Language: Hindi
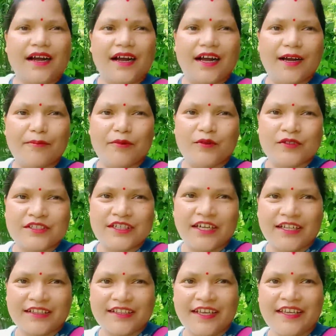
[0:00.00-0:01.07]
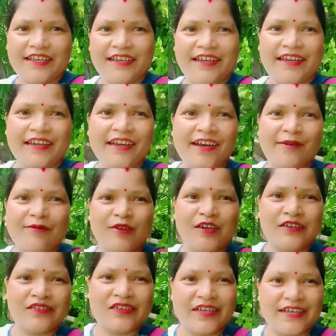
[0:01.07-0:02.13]
आप लोग जानते ही हैं हम
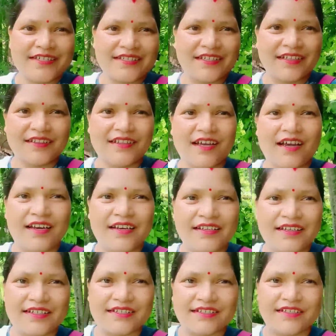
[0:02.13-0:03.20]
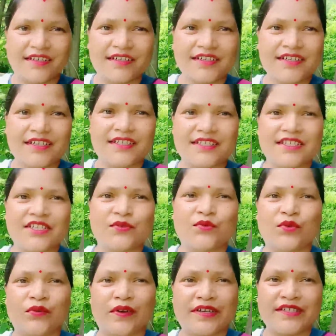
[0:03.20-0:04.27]
लोग के संथाली स्टार हिसी
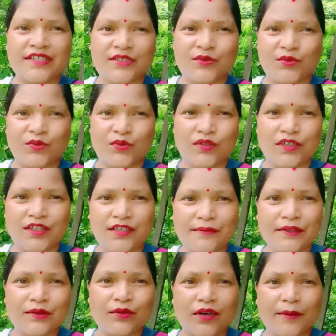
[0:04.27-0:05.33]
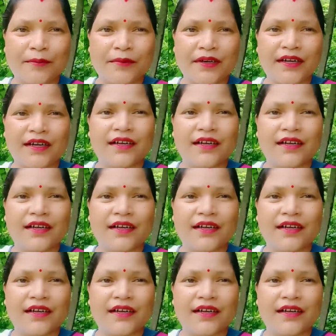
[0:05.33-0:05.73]
उर्वासी टूरू दीदी भी तो अपना